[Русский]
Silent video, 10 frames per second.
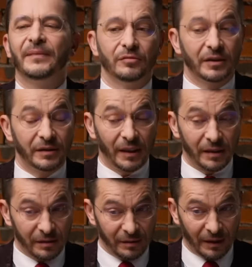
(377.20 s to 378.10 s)
у нас
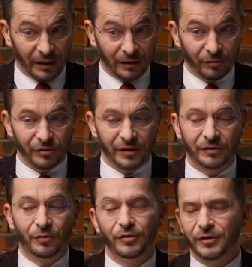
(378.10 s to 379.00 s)
есть такая тоже
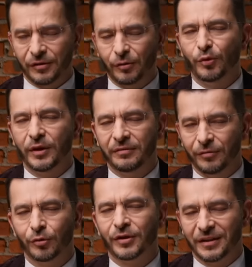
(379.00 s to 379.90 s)
настроенность, и у этого
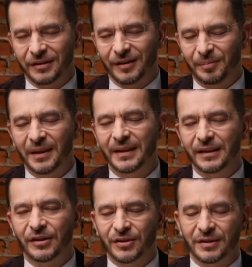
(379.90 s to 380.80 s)
тоже есть, кстати,
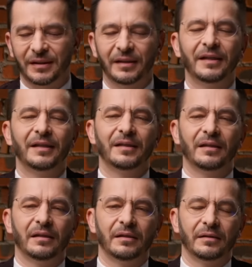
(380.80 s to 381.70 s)
биологическая
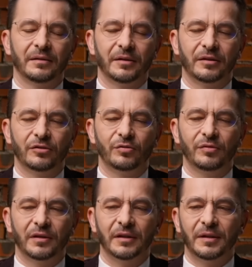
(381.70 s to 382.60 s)

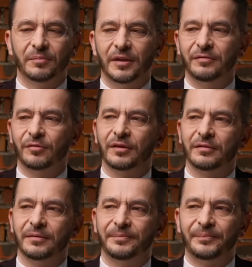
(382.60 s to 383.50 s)
штука. Понимаете, вот
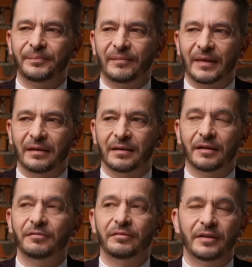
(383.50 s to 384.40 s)
эм,
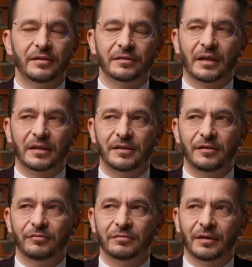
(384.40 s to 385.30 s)
когда вы видите
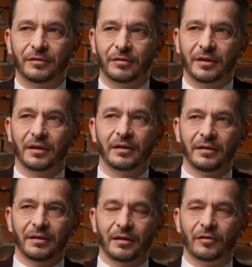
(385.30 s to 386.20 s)
картину, которая
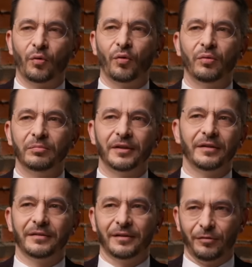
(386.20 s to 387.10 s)

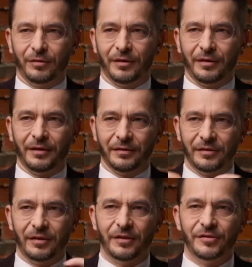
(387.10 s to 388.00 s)
огромные, которые
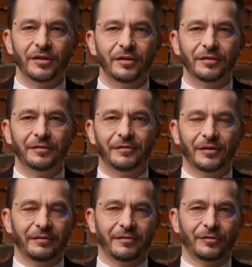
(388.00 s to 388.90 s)

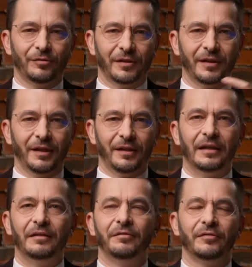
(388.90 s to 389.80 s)
детализированные, в которые
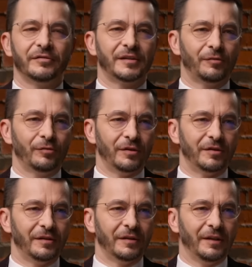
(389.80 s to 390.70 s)
или вы
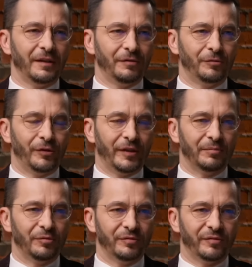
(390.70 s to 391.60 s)
заходите
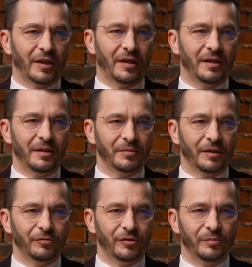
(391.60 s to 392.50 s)
куда-нибудь в храм
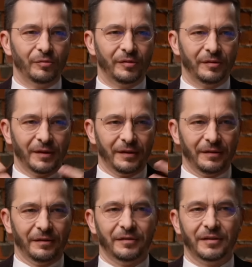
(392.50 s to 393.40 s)
какой-нибудь,
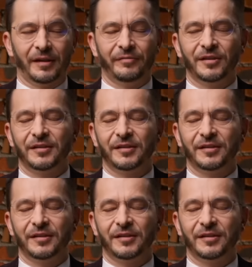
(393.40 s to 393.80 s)
э, всякий Сиакский